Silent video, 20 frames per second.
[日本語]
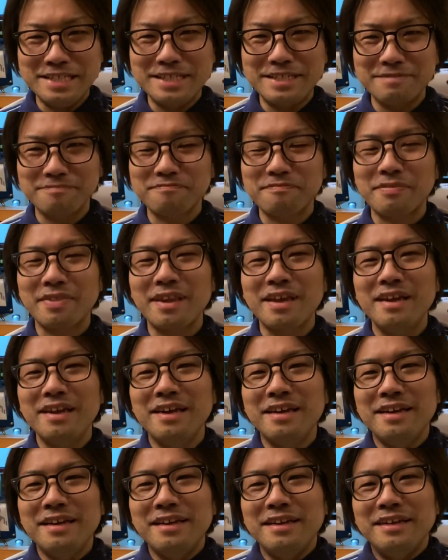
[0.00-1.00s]
位
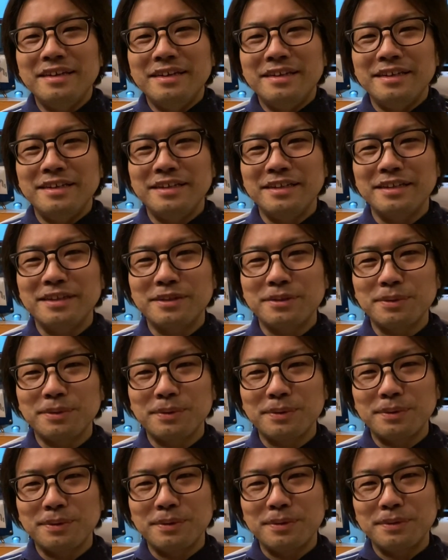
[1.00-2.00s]
えっ、ー、
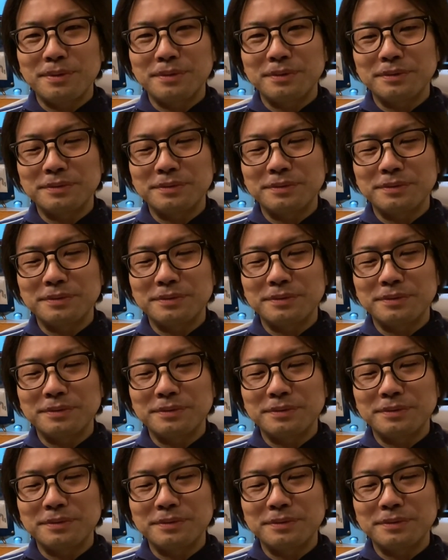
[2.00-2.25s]
と